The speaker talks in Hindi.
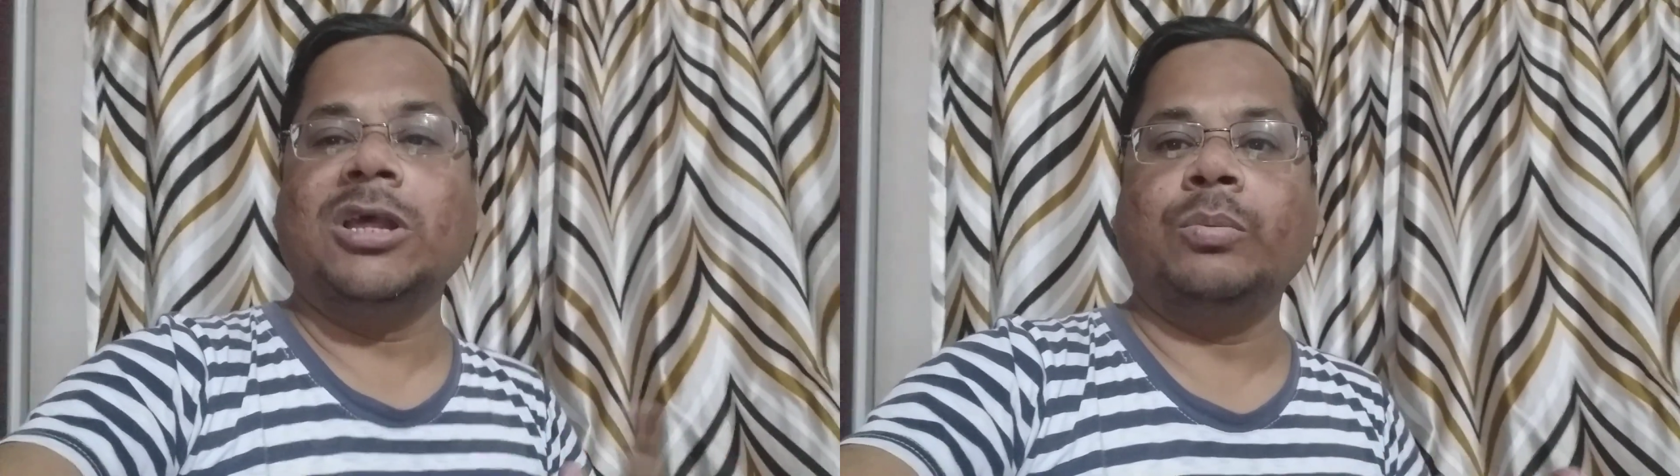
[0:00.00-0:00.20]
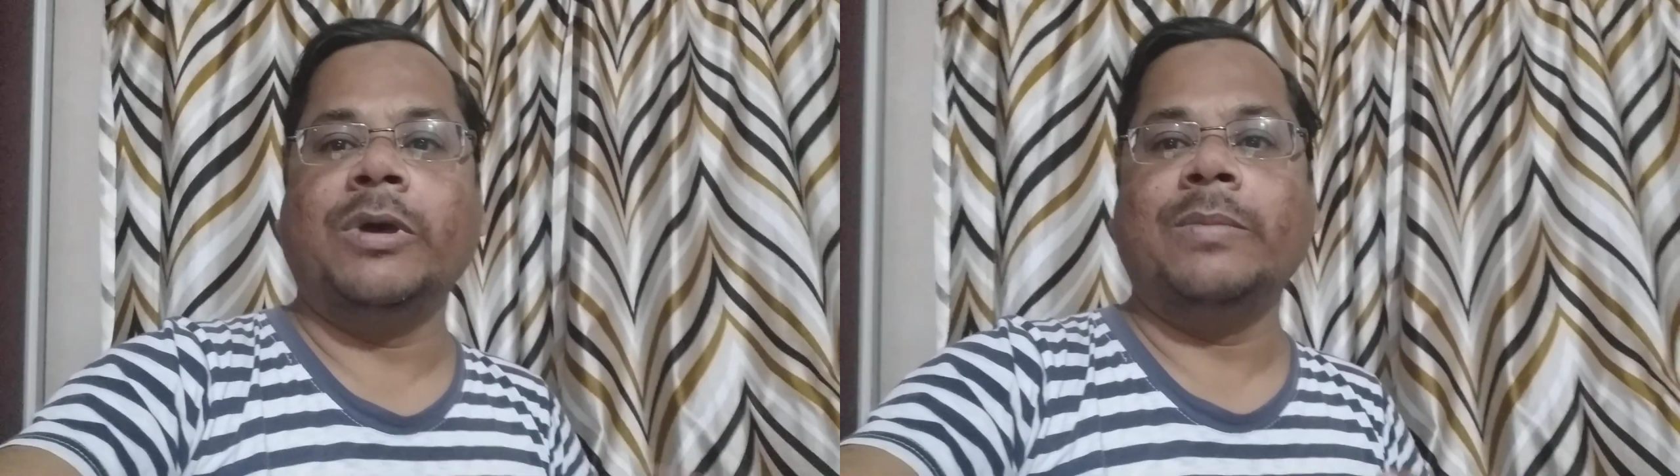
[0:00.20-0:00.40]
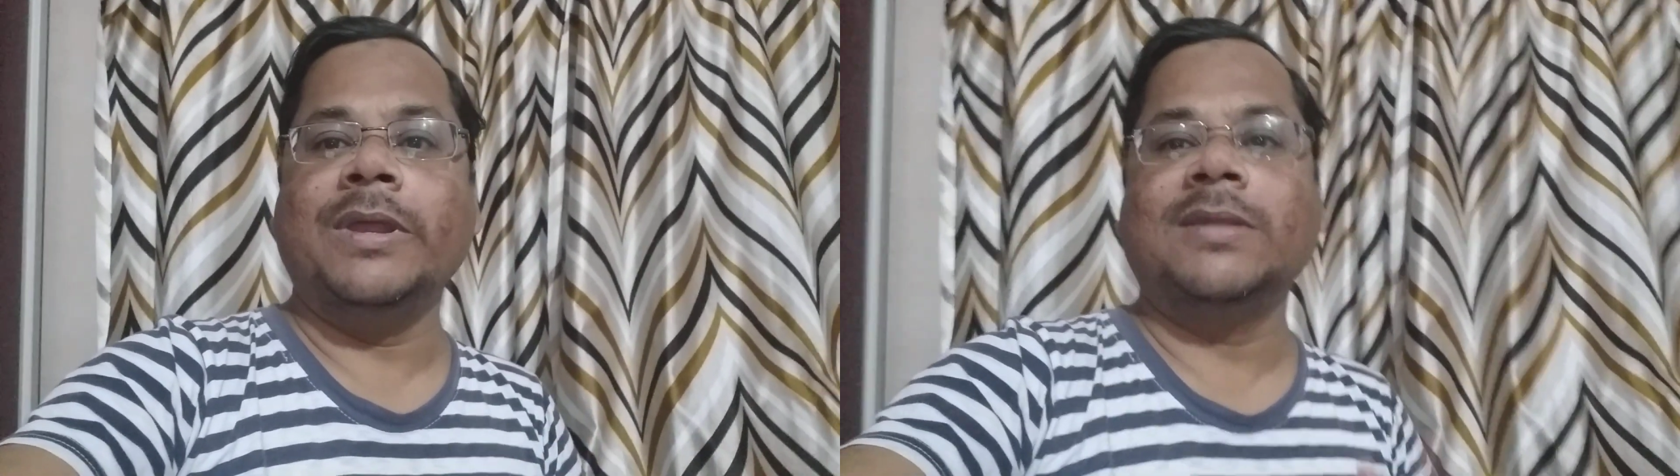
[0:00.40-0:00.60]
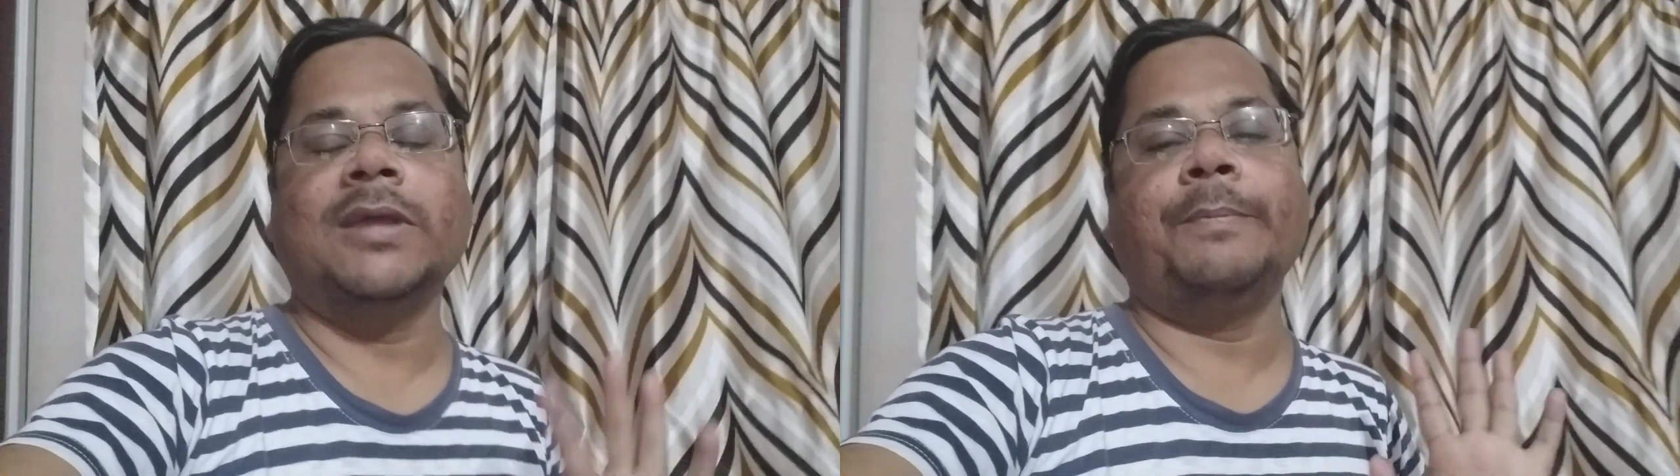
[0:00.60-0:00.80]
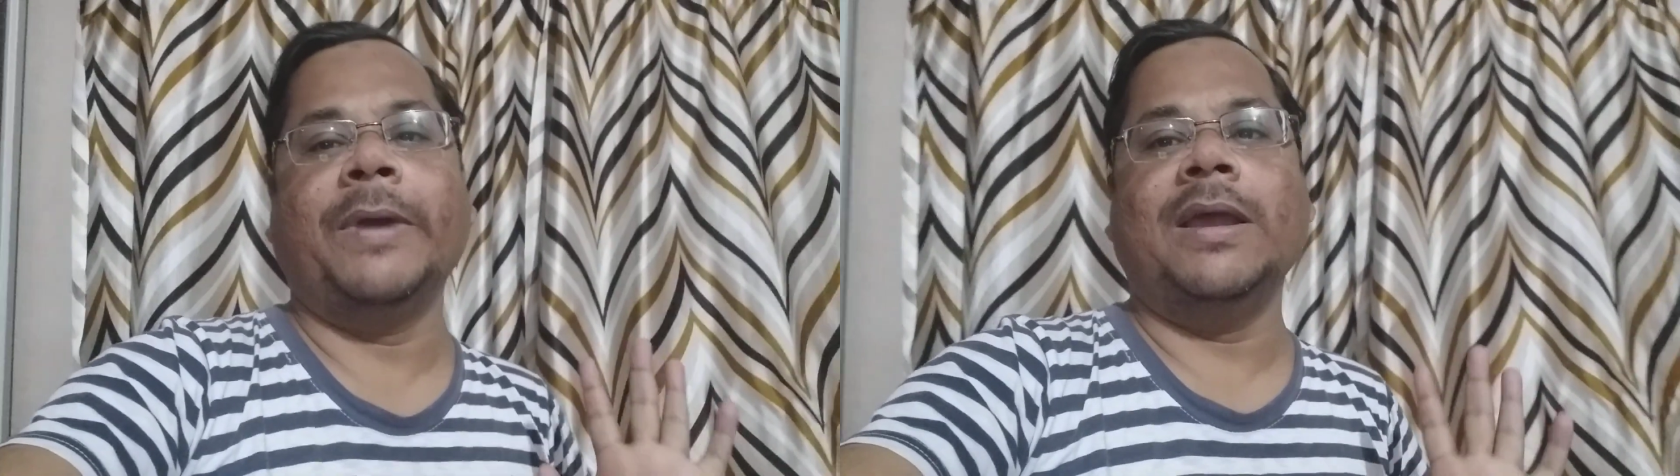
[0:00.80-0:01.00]
दस फरवरी
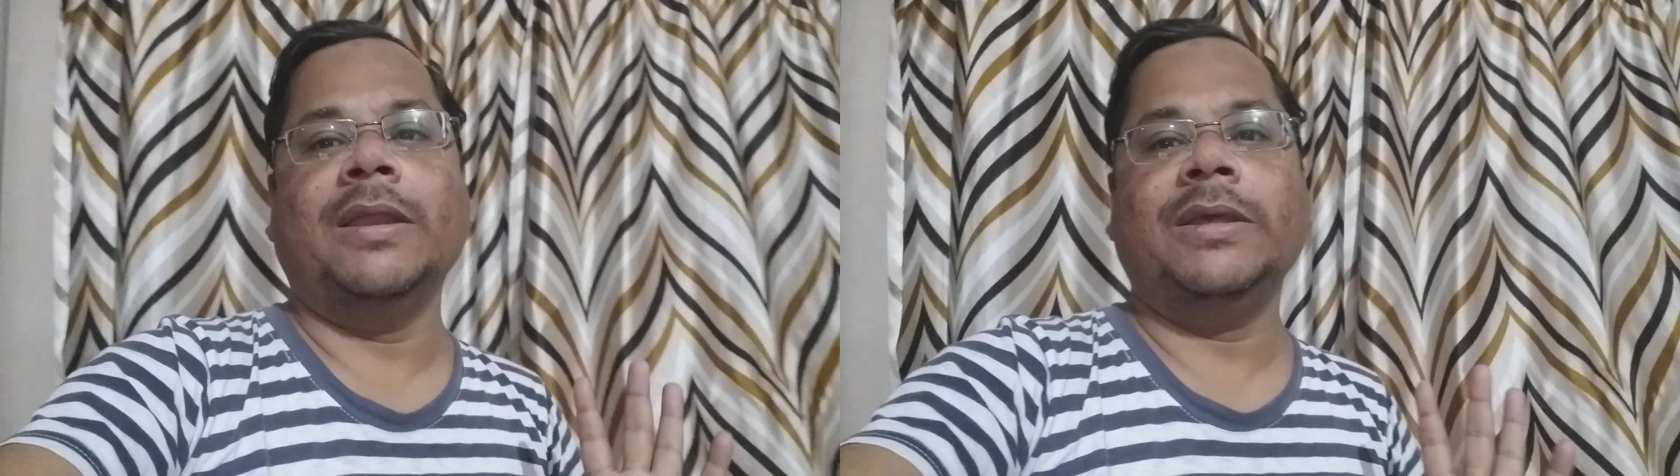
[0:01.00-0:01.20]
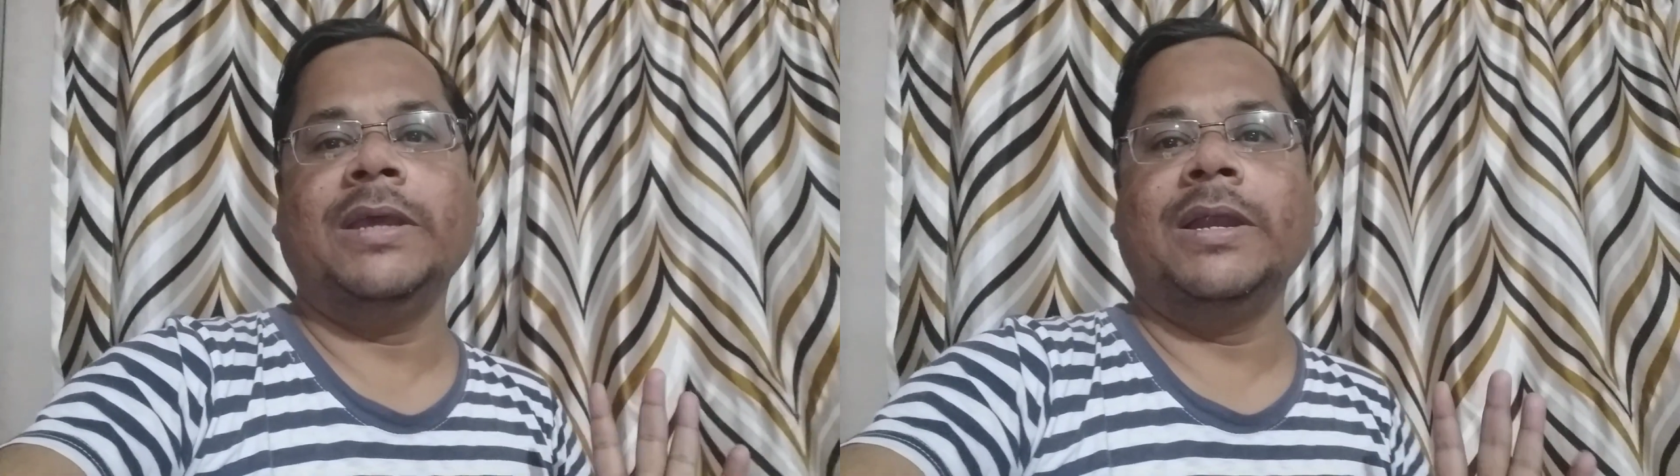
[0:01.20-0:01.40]
से पहले